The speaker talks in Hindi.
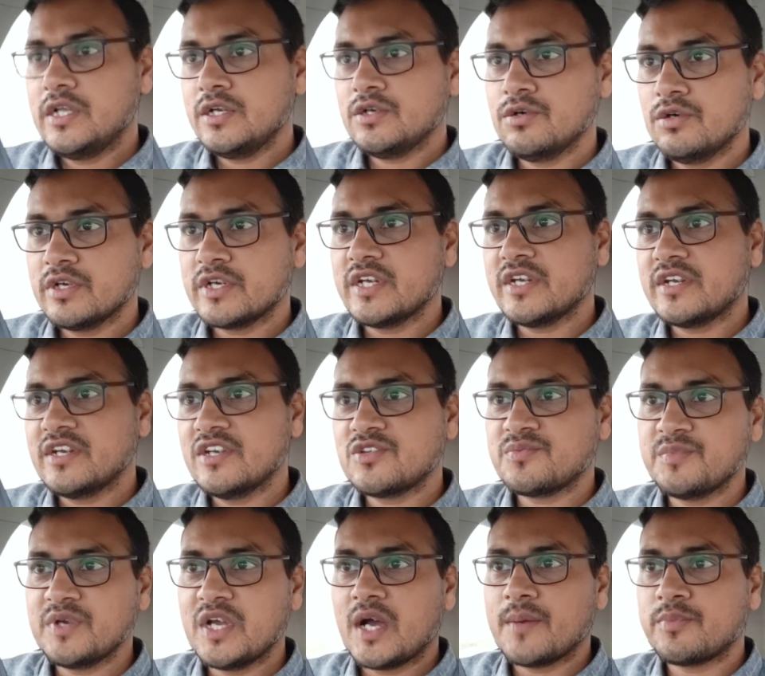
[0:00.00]
टिगोर के
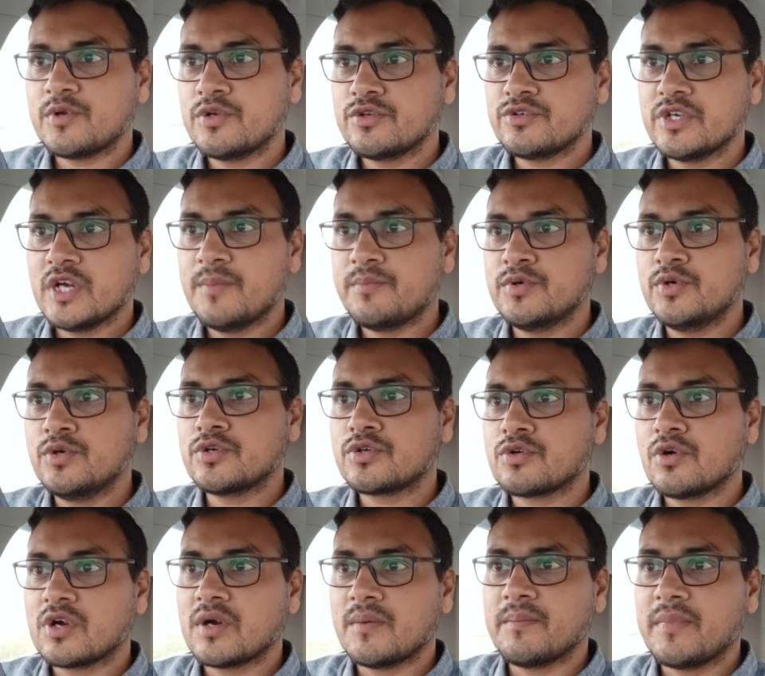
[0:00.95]
केस में आप लोग जो है
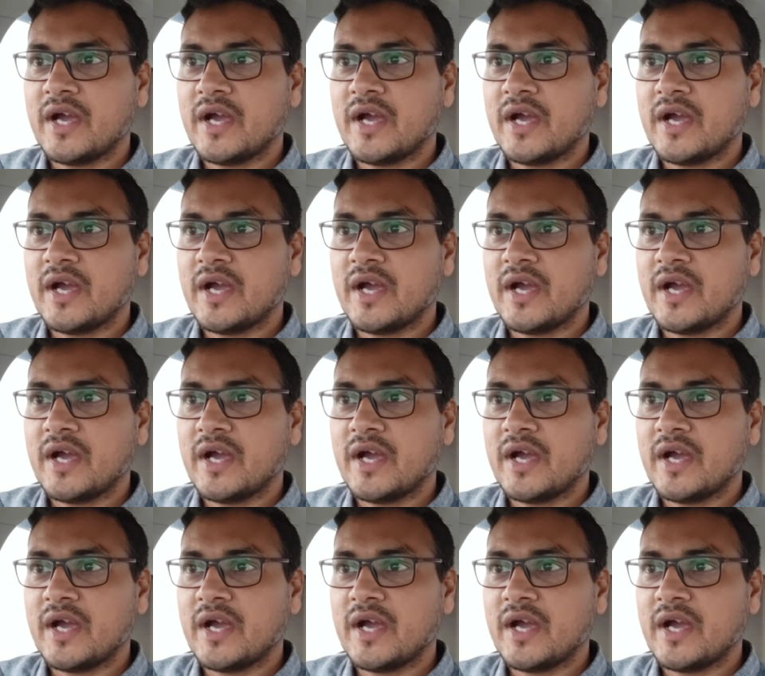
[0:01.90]
बूट को